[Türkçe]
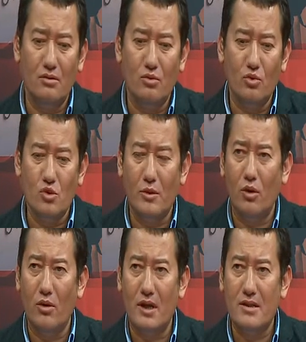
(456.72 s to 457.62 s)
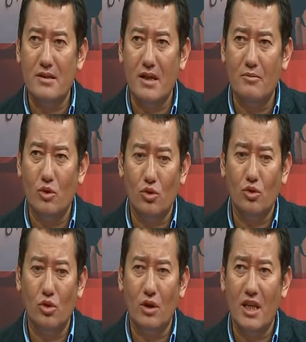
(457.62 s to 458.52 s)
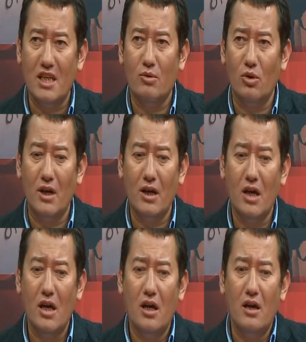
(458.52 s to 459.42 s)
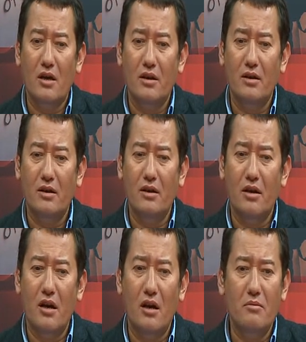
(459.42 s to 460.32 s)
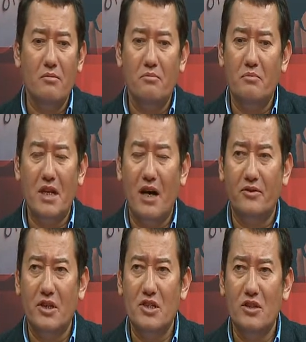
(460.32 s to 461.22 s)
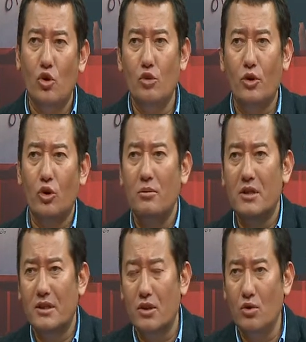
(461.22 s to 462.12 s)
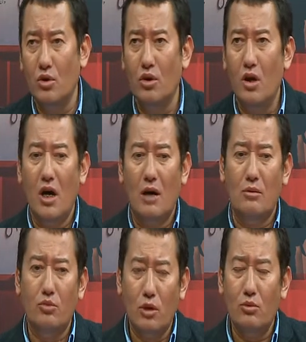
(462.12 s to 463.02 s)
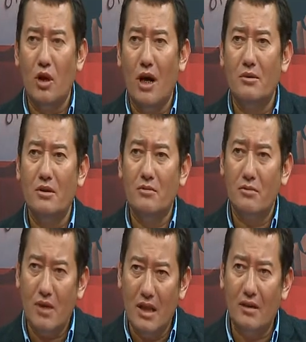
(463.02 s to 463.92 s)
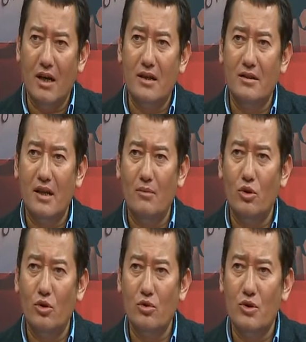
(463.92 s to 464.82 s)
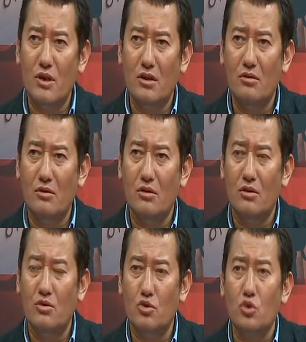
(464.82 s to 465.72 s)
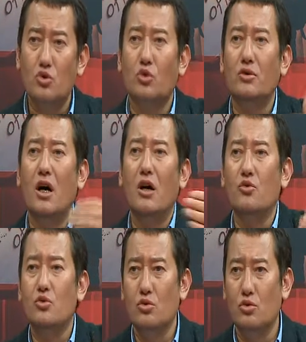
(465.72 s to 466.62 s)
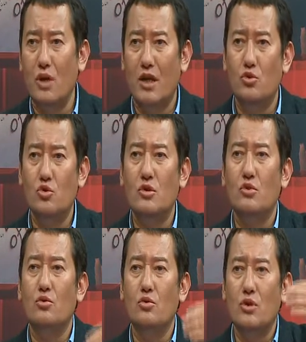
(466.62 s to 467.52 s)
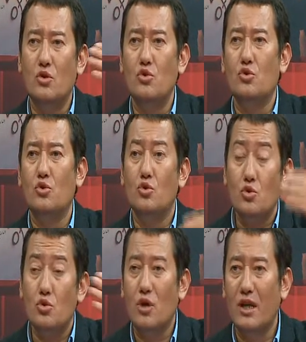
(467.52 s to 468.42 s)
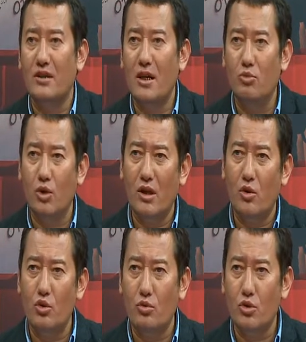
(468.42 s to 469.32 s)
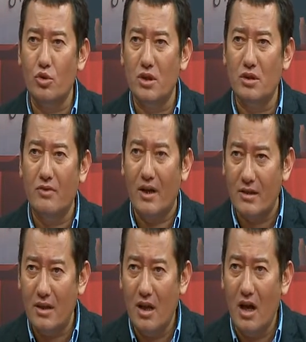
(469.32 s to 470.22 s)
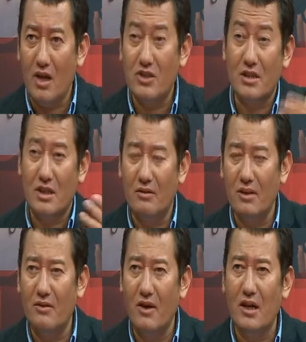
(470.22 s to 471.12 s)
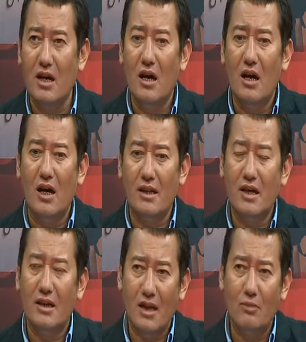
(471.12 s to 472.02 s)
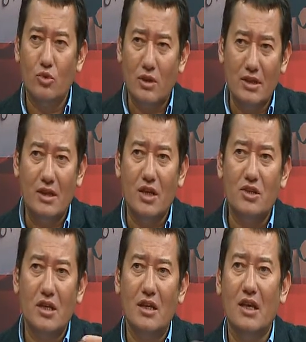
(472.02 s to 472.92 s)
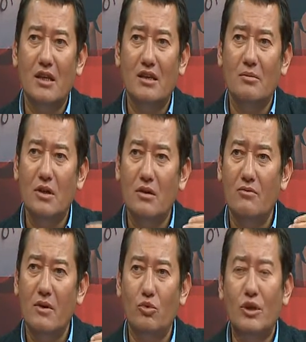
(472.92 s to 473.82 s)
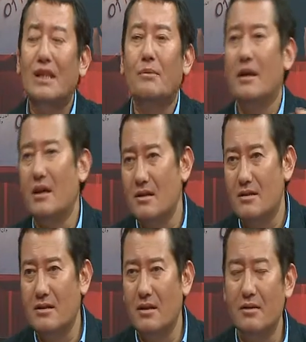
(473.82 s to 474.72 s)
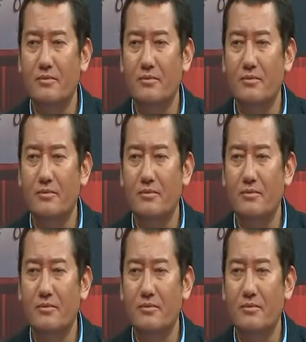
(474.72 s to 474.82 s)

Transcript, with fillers: uzmanı olarak size yani bir doktor olarak, hekim olarak e, bir hafta içinde ölümler olabilir deniyor. Ama buna mukabil gene tarihten biliyoruz ki e, çok çok daha uzun yani 100 günü, 200 günü, 300 günü hatta bulan ölüm oruçları var. Açlık grevleri var. Hakikaten bu kritik eşiğe gelindi mi ve bu ne demek aslında?